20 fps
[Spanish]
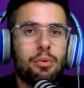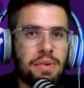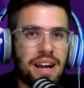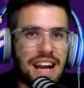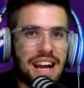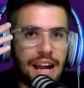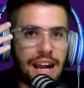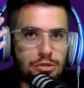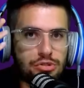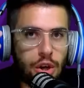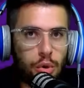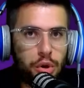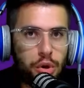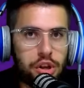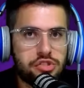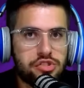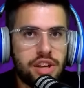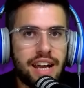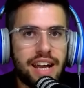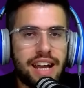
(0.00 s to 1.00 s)
Causa
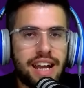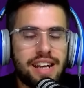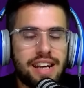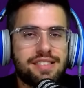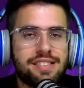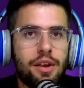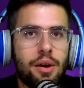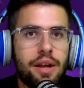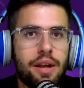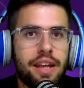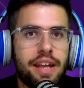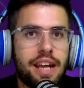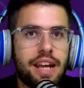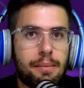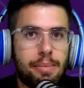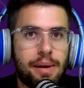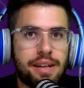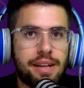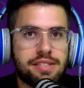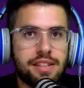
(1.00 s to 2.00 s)
curiosidad que Azar hable de
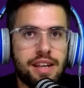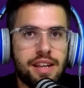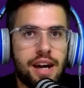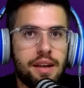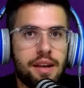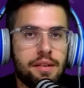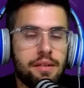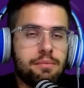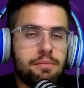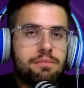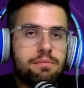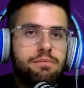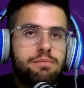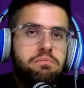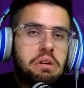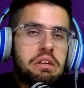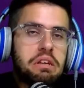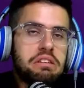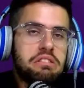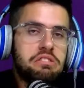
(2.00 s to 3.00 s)
capacidad.
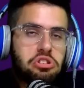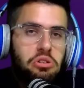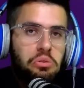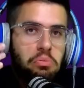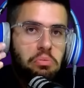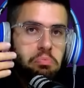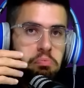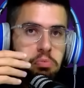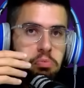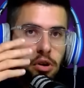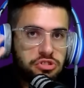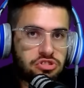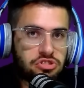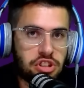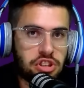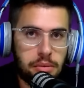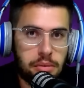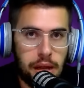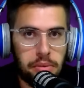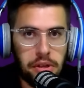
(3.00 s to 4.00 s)
¿Qué sé yo? Puedo
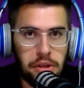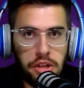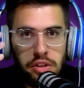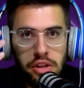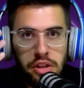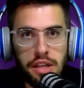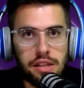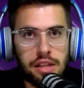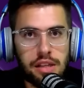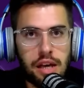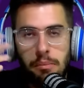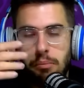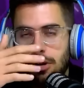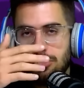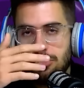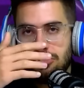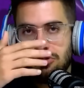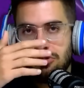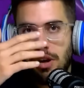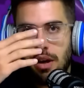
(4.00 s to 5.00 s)
ser mal periodista,
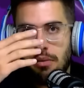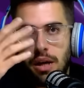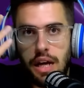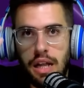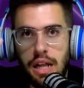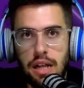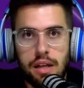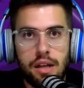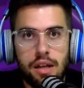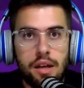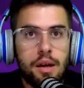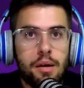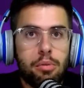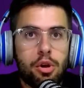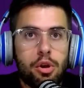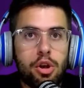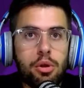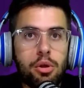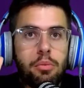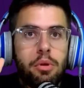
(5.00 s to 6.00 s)
puedo ser mal.
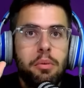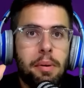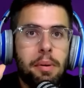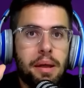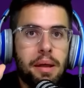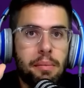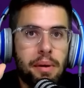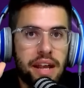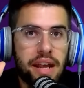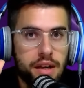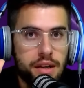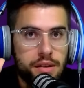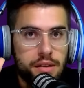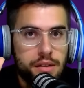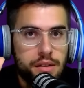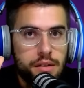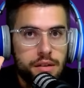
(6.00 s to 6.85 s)
Por lo menos me preparé.